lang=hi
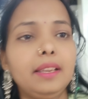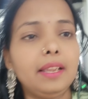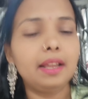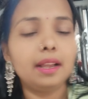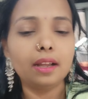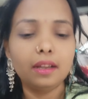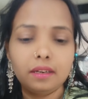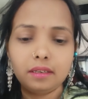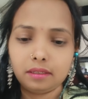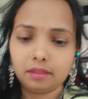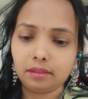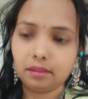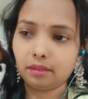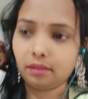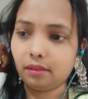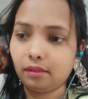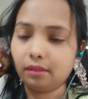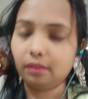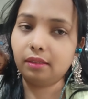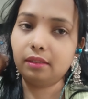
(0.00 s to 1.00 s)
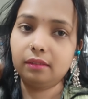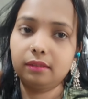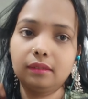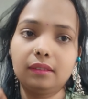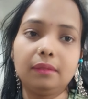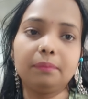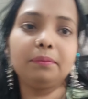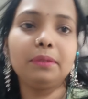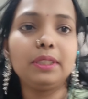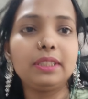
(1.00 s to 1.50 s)

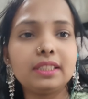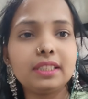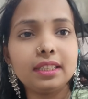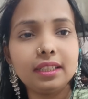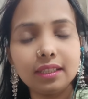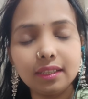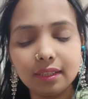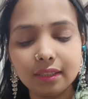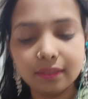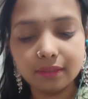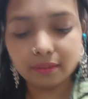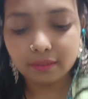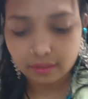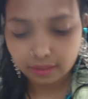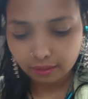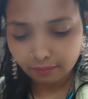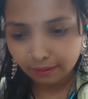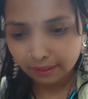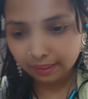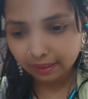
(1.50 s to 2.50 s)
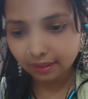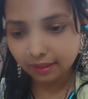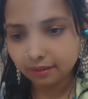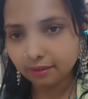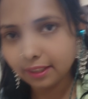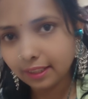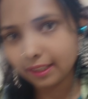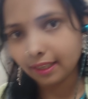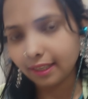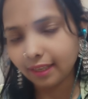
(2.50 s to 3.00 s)
हैं फिर से रील बनाने
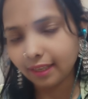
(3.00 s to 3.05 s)
के बाद